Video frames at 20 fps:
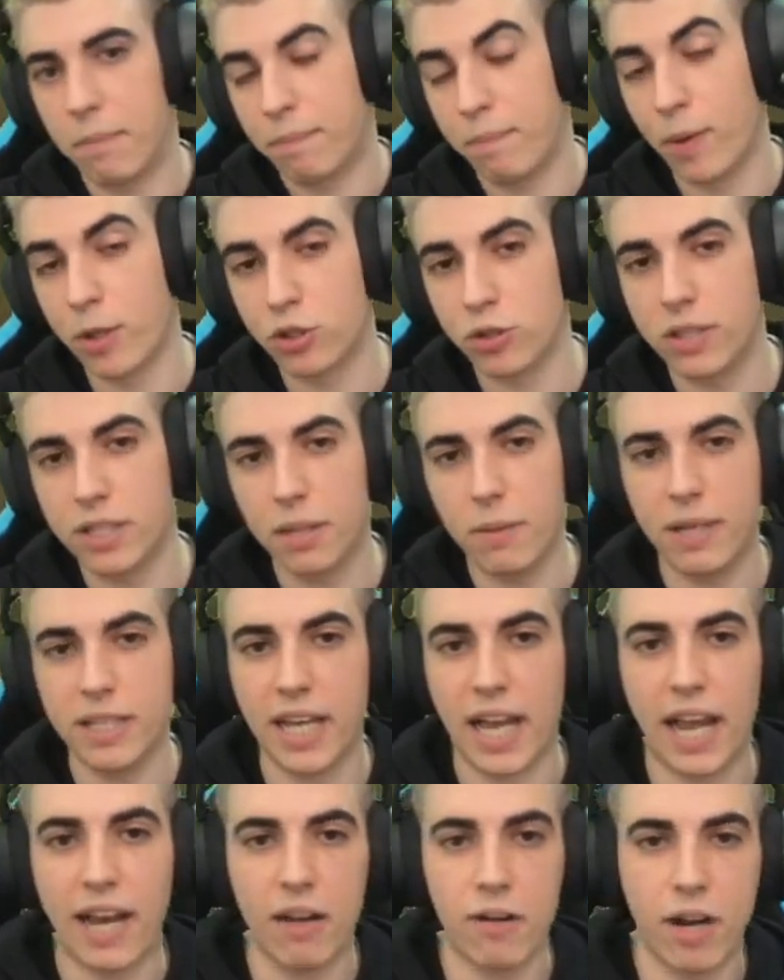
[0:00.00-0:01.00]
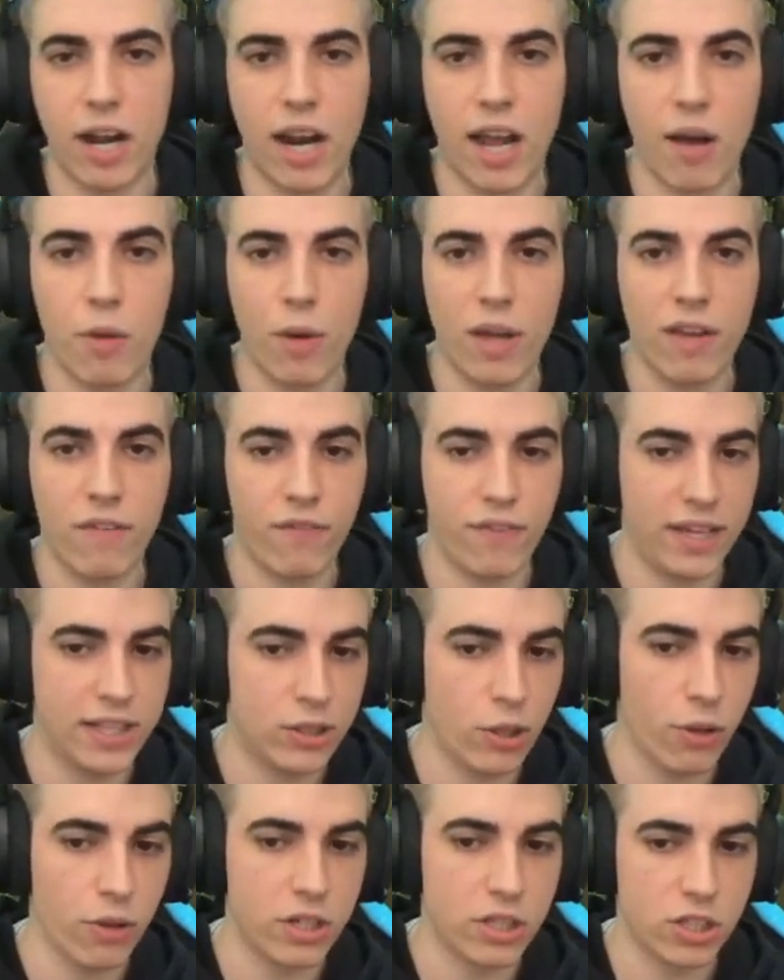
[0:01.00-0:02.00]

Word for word: Por suerte va a llegar ahora la wave y todo